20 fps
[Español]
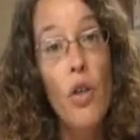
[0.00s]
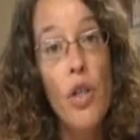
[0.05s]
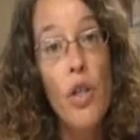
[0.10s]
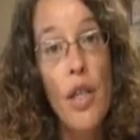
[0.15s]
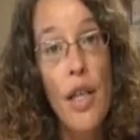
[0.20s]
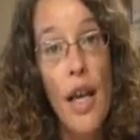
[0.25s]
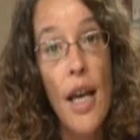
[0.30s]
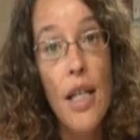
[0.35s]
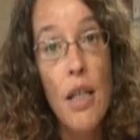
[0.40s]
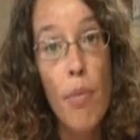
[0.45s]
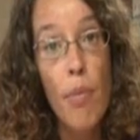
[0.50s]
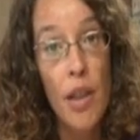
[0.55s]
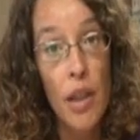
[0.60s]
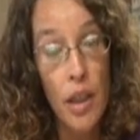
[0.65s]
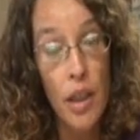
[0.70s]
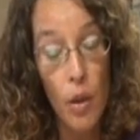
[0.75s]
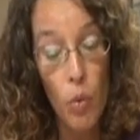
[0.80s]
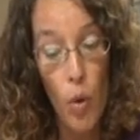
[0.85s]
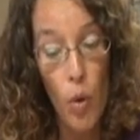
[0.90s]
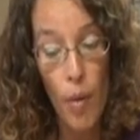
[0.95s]
los días
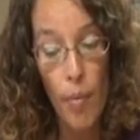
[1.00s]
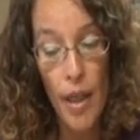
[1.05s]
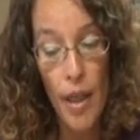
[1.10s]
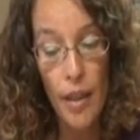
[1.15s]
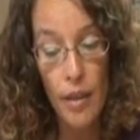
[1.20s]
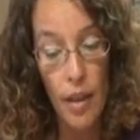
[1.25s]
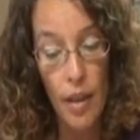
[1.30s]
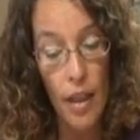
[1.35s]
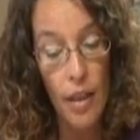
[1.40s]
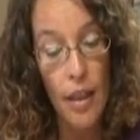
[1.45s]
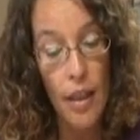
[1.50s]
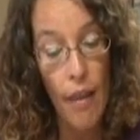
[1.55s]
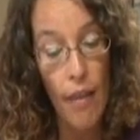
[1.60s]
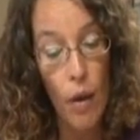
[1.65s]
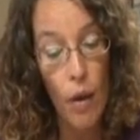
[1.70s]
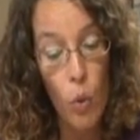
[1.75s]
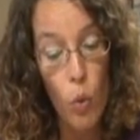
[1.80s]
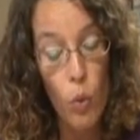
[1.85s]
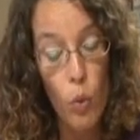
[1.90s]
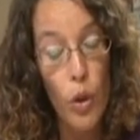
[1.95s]
29 y 30
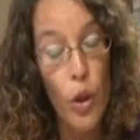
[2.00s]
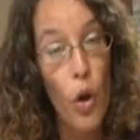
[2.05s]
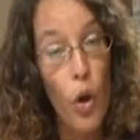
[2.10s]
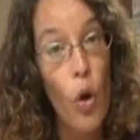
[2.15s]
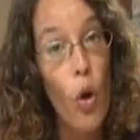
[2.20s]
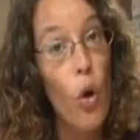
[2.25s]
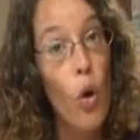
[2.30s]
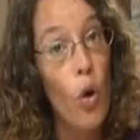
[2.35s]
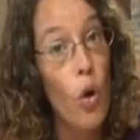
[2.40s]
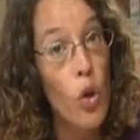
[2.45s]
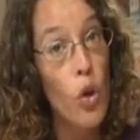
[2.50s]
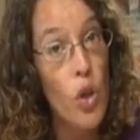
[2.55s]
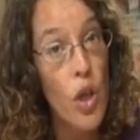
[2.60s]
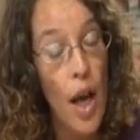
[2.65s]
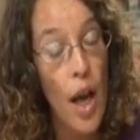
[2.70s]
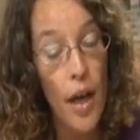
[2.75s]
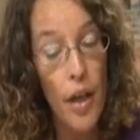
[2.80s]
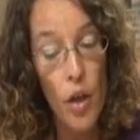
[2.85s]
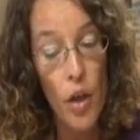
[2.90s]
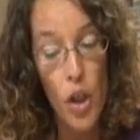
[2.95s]
de junio con
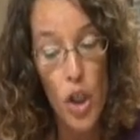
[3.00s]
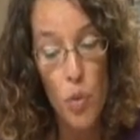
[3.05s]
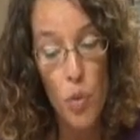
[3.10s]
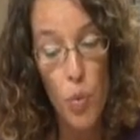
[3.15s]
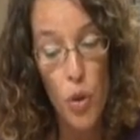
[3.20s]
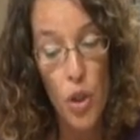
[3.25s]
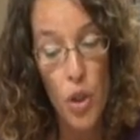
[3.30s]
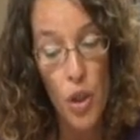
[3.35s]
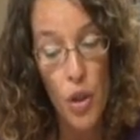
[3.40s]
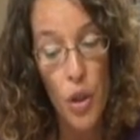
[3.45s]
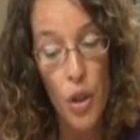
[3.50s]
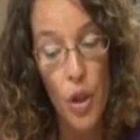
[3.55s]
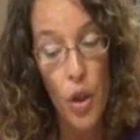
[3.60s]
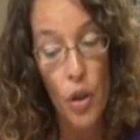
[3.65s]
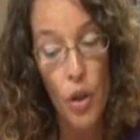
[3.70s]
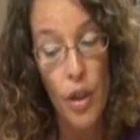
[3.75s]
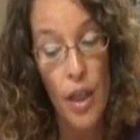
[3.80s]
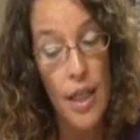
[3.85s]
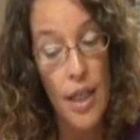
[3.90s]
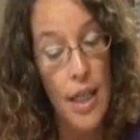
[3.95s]
rosario,
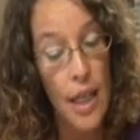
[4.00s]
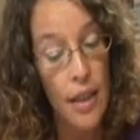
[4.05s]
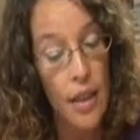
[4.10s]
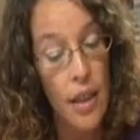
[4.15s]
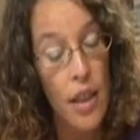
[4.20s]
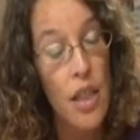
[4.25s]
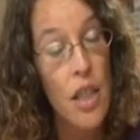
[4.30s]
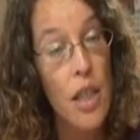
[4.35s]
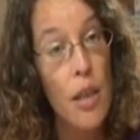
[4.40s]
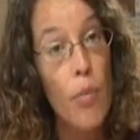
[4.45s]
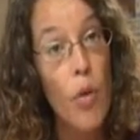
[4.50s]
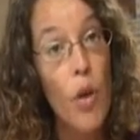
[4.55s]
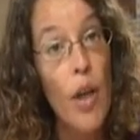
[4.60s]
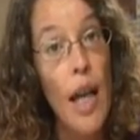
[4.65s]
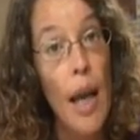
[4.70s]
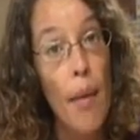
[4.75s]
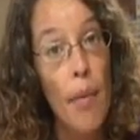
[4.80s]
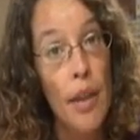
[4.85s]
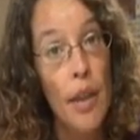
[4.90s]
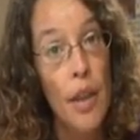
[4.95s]
exposición del Santísimo y
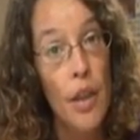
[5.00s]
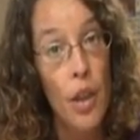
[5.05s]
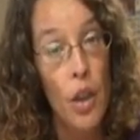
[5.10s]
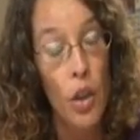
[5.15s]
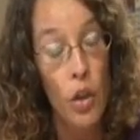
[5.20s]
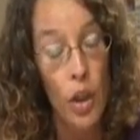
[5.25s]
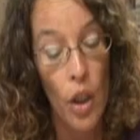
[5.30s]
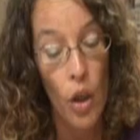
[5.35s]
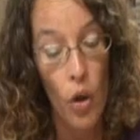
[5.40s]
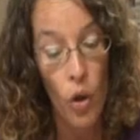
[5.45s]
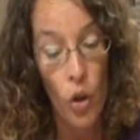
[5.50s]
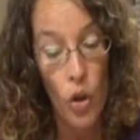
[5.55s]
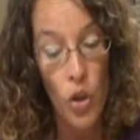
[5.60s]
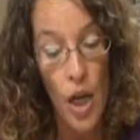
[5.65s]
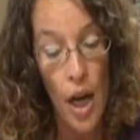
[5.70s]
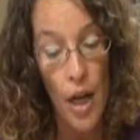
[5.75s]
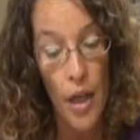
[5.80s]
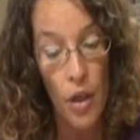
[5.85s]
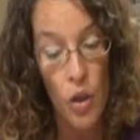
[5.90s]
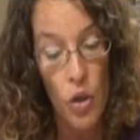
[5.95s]
la bendición de los
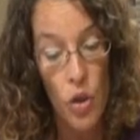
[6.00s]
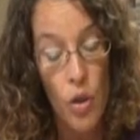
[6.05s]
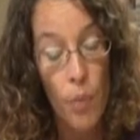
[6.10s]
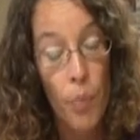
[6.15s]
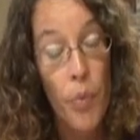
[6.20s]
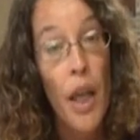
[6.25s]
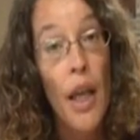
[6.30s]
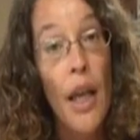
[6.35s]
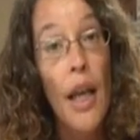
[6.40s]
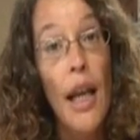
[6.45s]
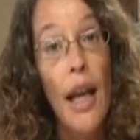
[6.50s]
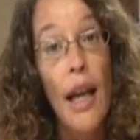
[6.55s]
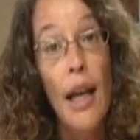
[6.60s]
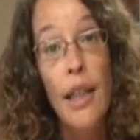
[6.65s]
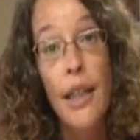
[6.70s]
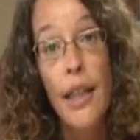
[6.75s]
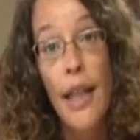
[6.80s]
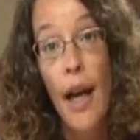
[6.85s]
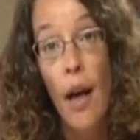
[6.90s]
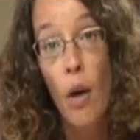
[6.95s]
rosarios.
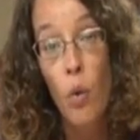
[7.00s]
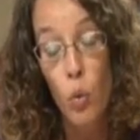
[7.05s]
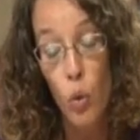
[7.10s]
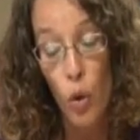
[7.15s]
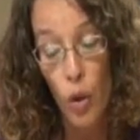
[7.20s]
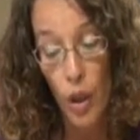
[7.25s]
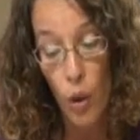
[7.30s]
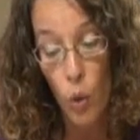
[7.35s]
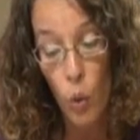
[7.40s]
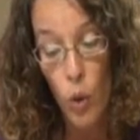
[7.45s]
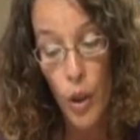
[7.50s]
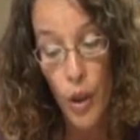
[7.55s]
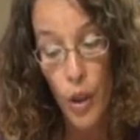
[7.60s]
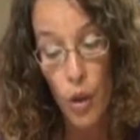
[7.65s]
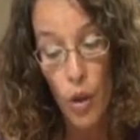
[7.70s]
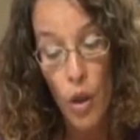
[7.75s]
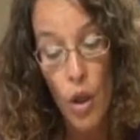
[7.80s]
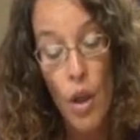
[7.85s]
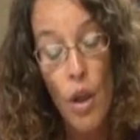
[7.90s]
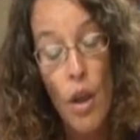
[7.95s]
El día 1 de
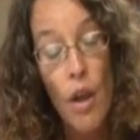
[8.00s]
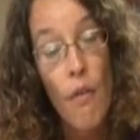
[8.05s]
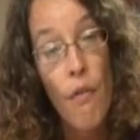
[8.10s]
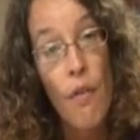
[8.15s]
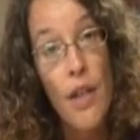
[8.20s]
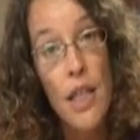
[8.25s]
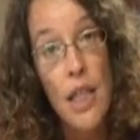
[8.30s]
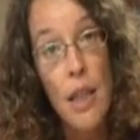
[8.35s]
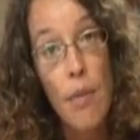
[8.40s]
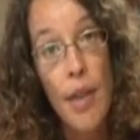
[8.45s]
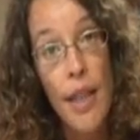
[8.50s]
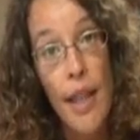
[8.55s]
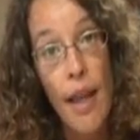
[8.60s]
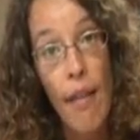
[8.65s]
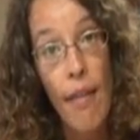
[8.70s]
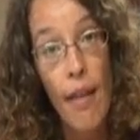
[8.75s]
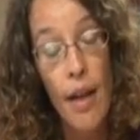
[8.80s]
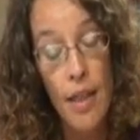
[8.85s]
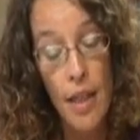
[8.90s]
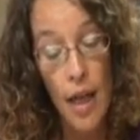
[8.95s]
julio,
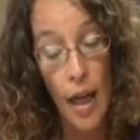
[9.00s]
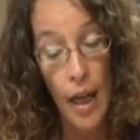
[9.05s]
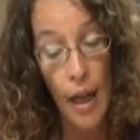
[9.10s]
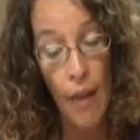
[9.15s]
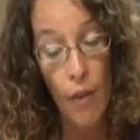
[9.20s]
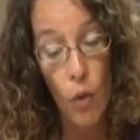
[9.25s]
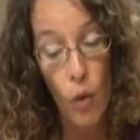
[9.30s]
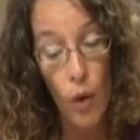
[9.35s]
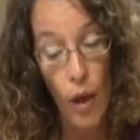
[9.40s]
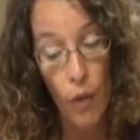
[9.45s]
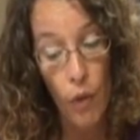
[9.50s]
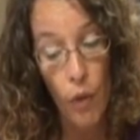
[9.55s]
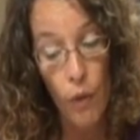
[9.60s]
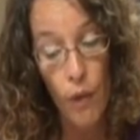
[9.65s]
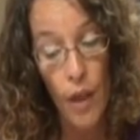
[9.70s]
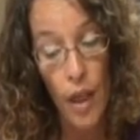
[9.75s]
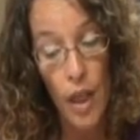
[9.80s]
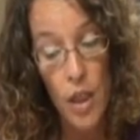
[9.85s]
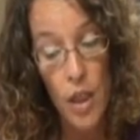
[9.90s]
festividad del Sagrado Corazón de